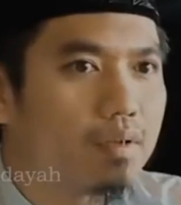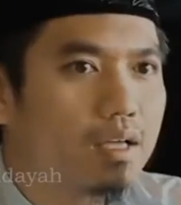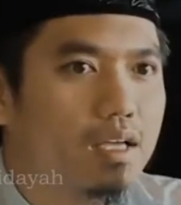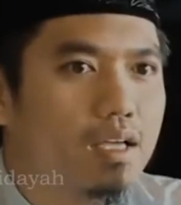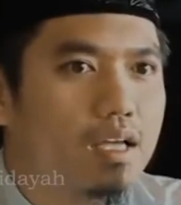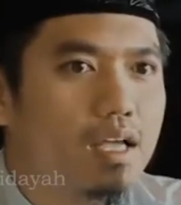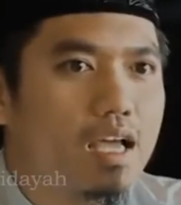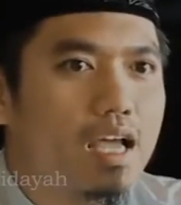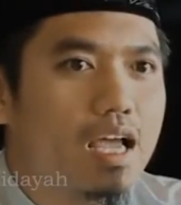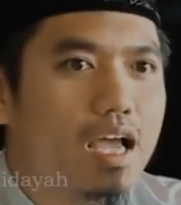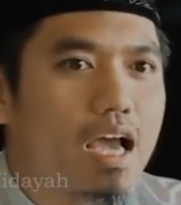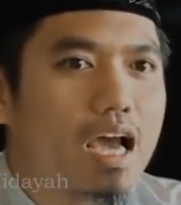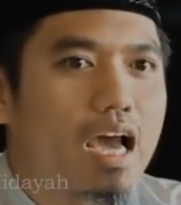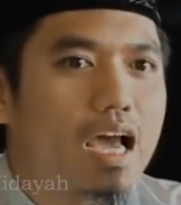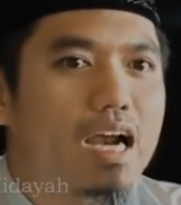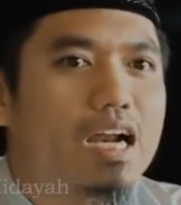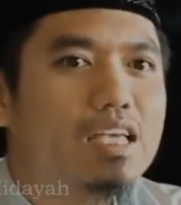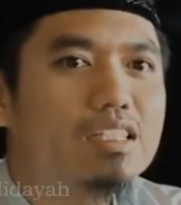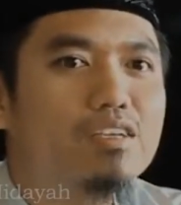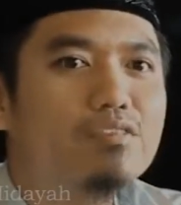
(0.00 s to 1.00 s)
apa?
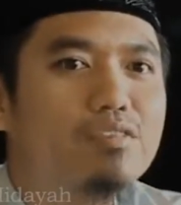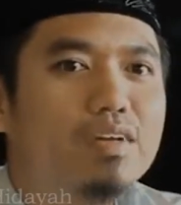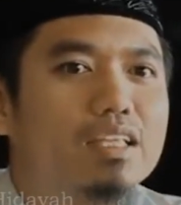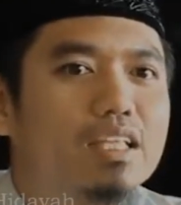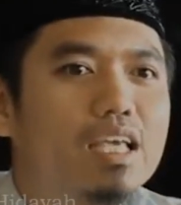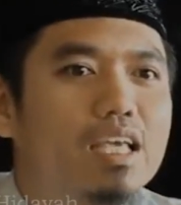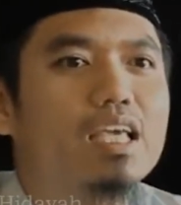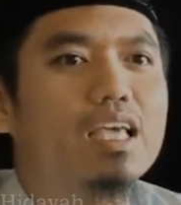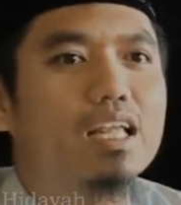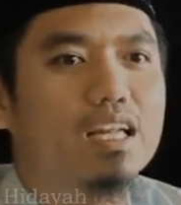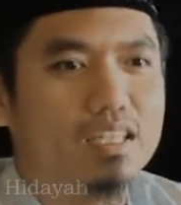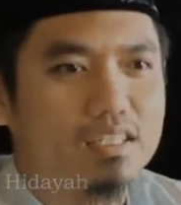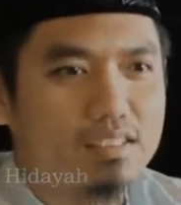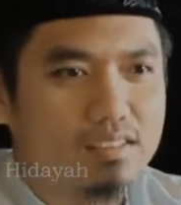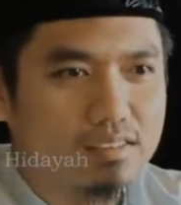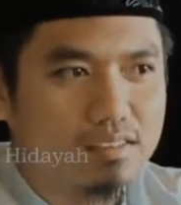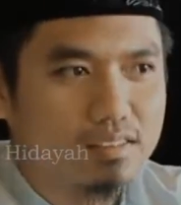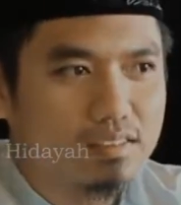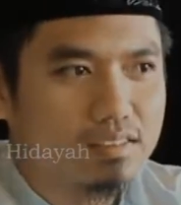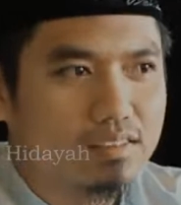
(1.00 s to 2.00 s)
Karena sifat kikir.
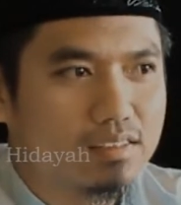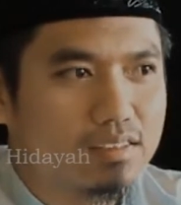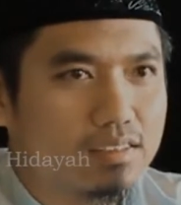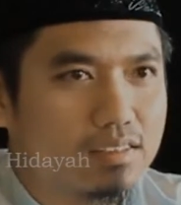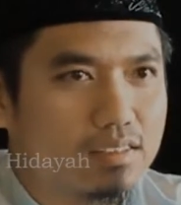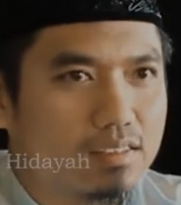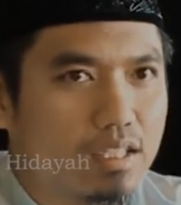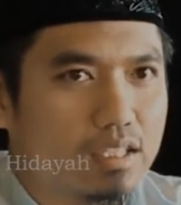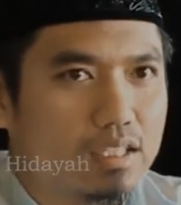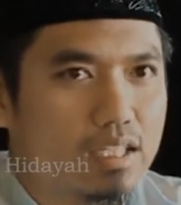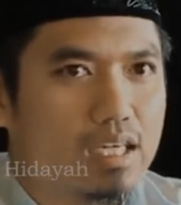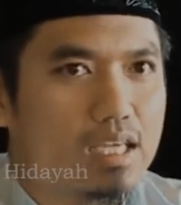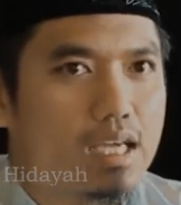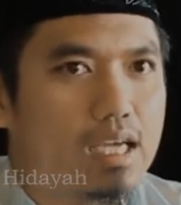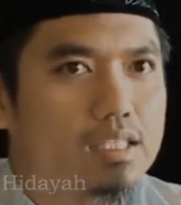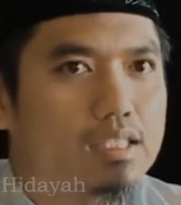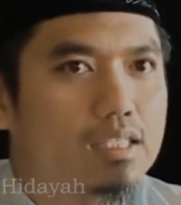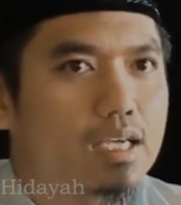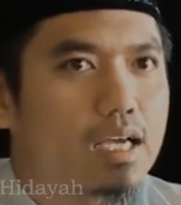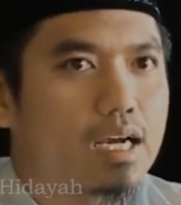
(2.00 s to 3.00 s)
Kita
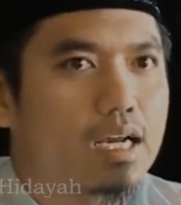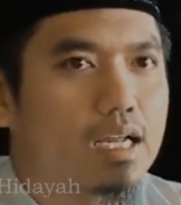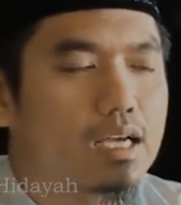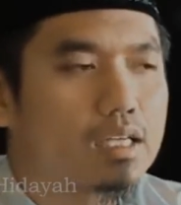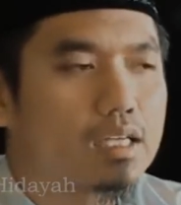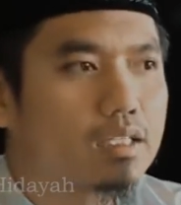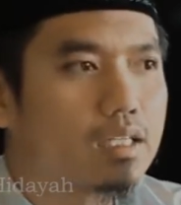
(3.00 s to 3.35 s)
lihat sekarang